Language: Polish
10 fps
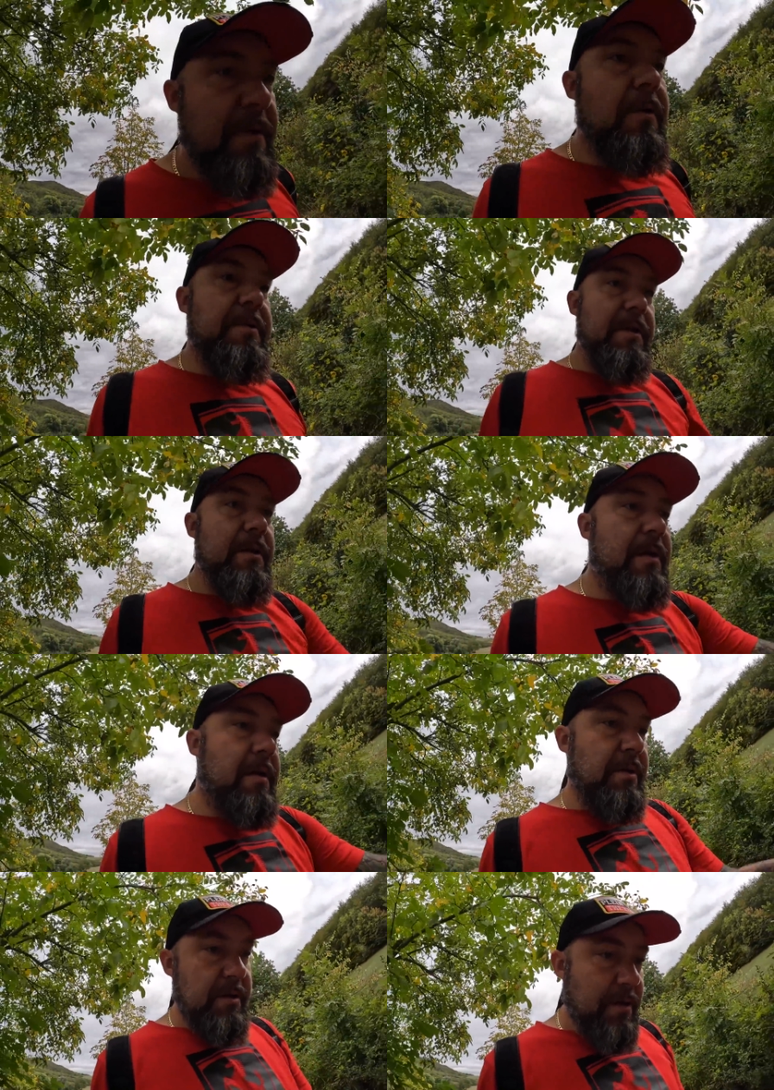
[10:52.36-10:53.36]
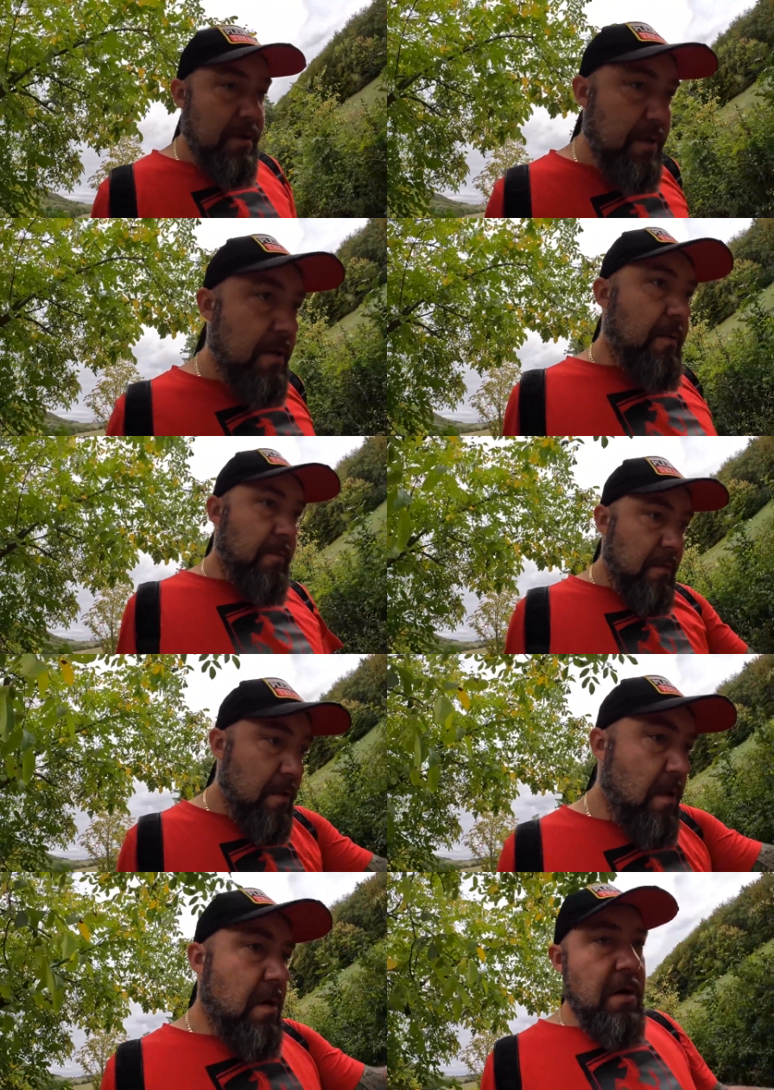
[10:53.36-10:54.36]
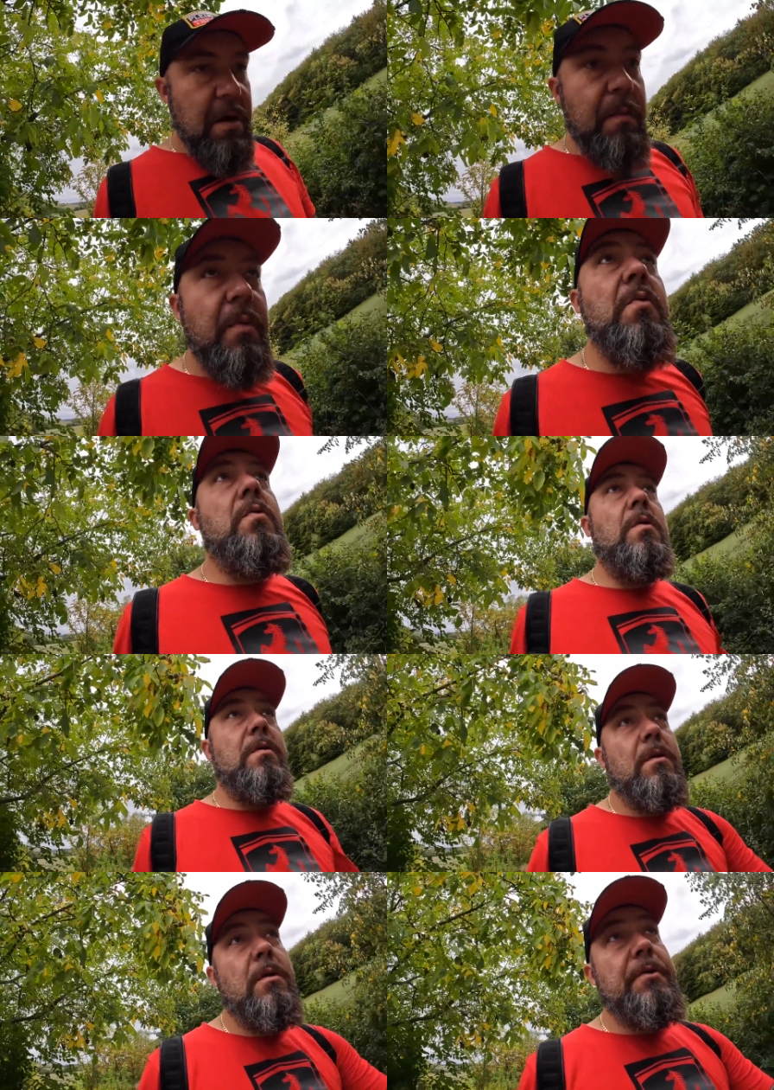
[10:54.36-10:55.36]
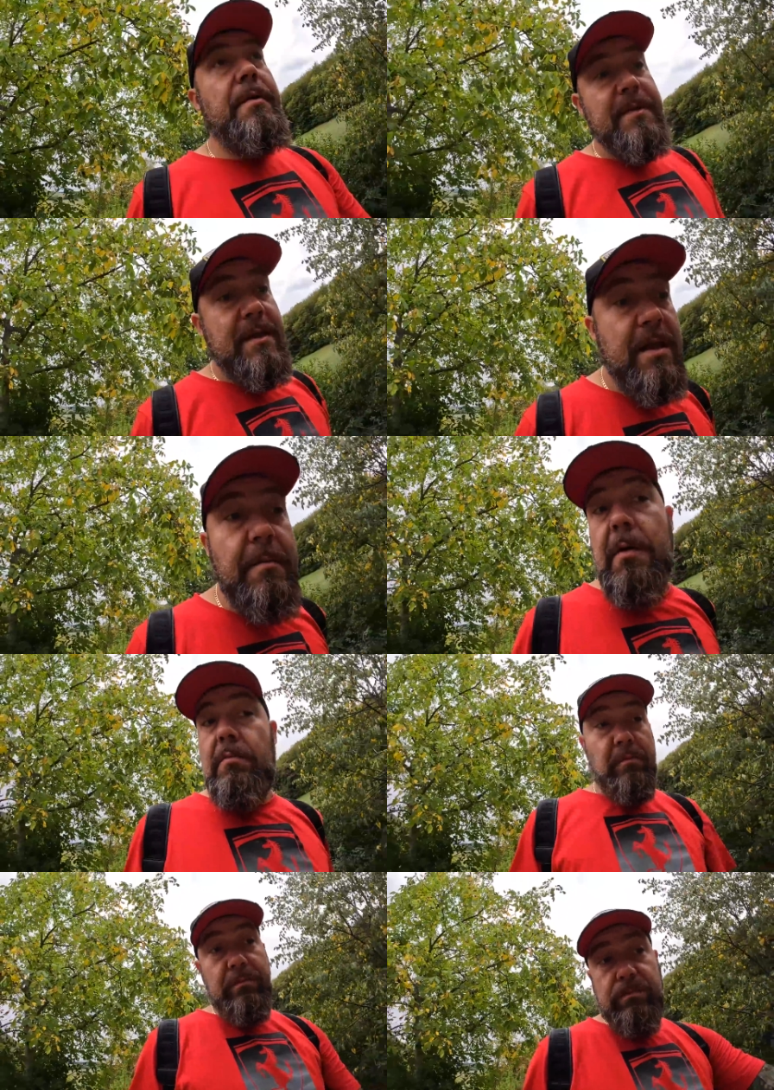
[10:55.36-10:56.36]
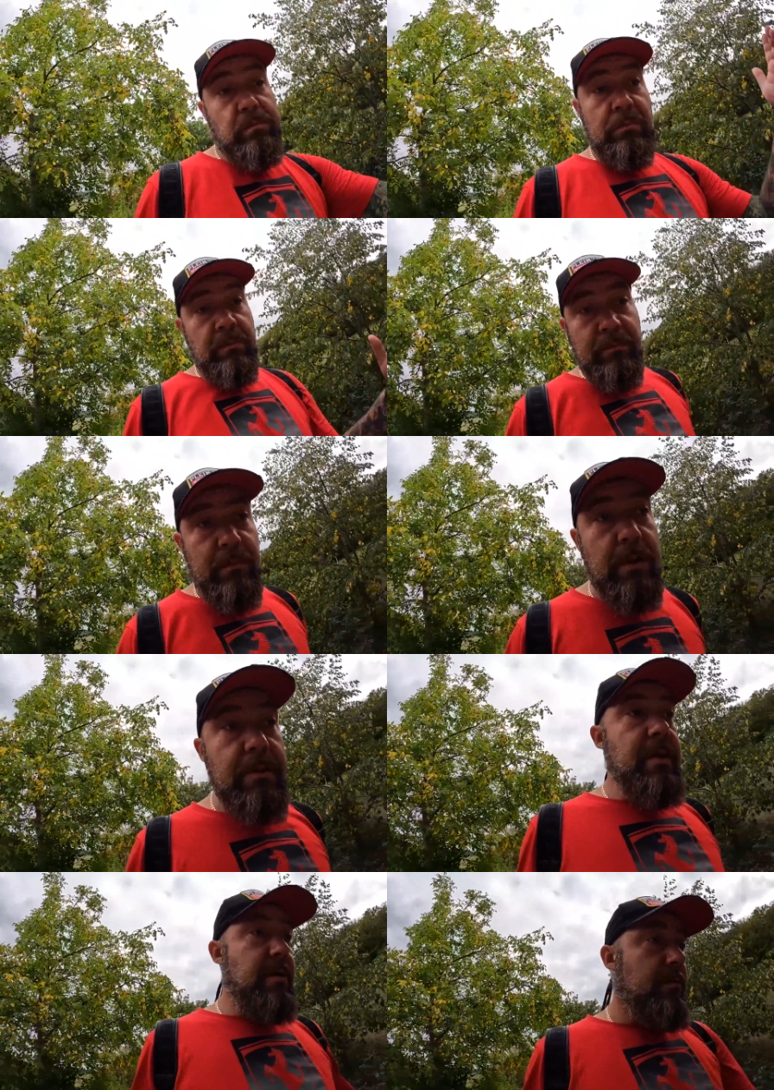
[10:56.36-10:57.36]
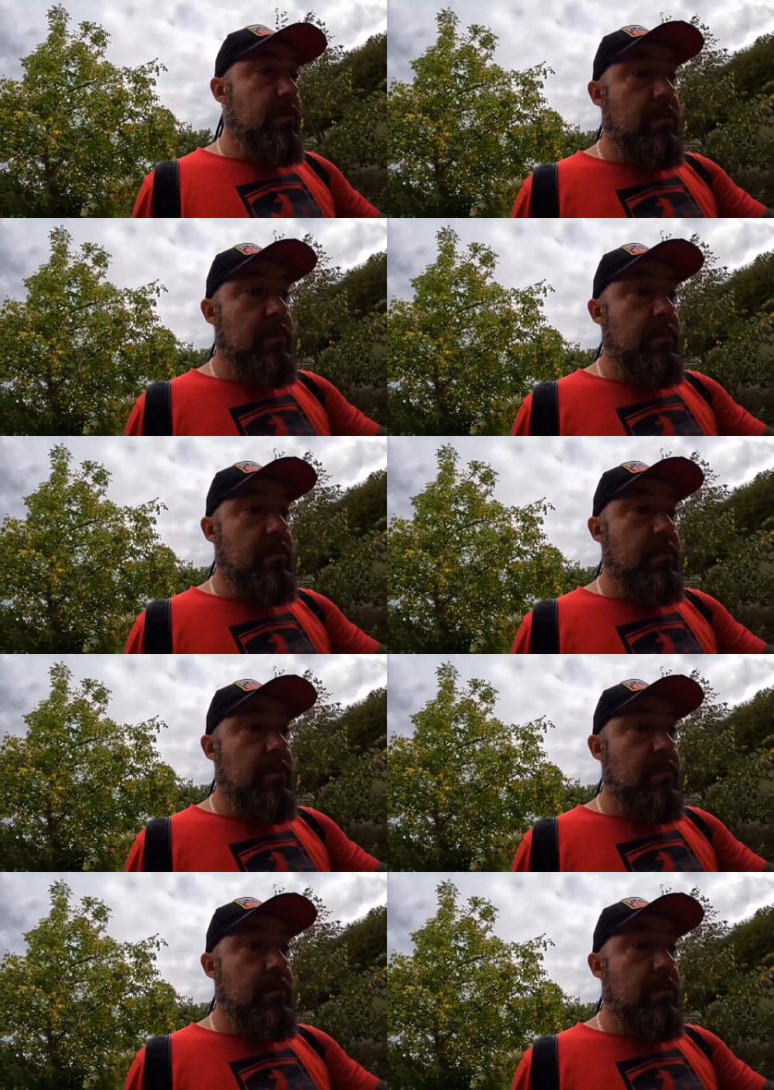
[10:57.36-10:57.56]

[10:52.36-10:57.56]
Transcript: wychodzili to jakieś 7,5, 8 za nami. Można?